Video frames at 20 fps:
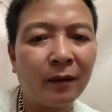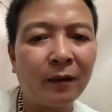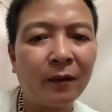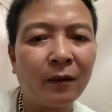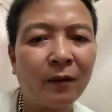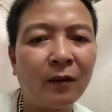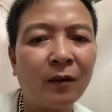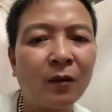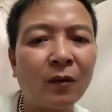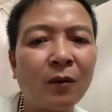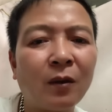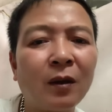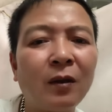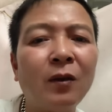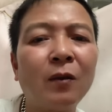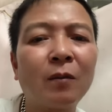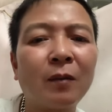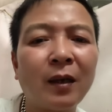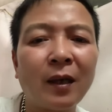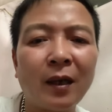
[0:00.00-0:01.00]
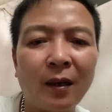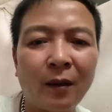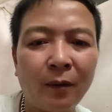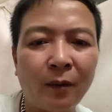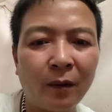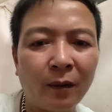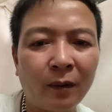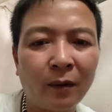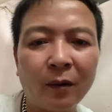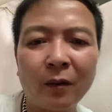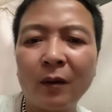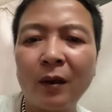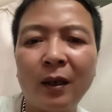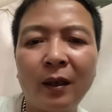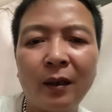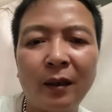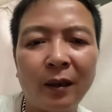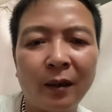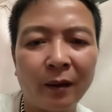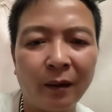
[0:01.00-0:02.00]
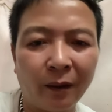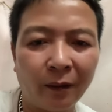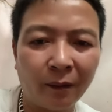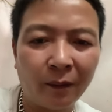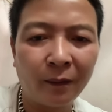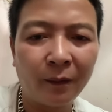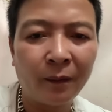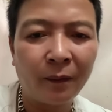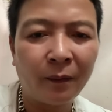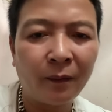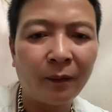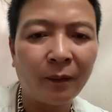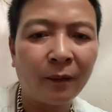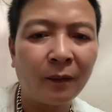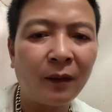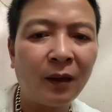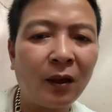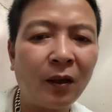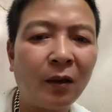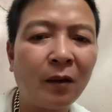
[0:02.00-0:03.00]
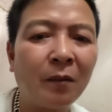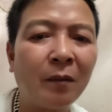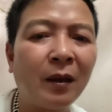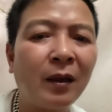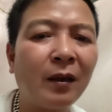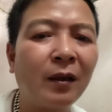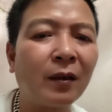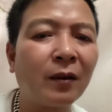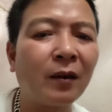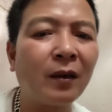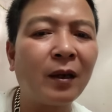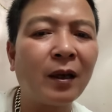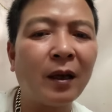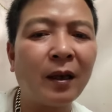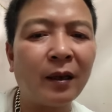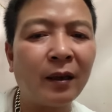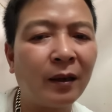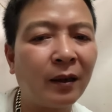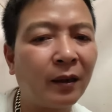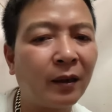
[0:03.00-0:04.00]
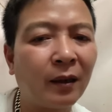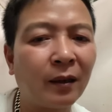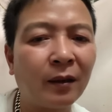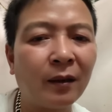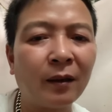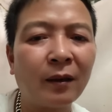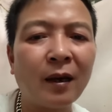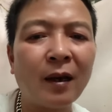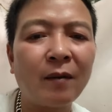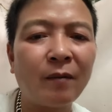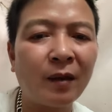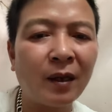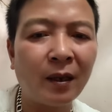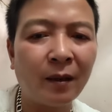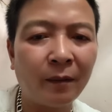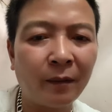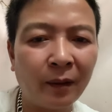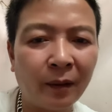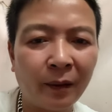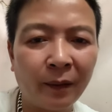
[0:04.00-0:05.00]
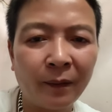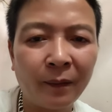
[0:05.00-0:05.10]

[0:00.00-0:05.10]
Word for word: nó quá nhục nhã luôn nó có lên tiếng đâu nhưng mấy người con gái này thật sự tham lam nhỉ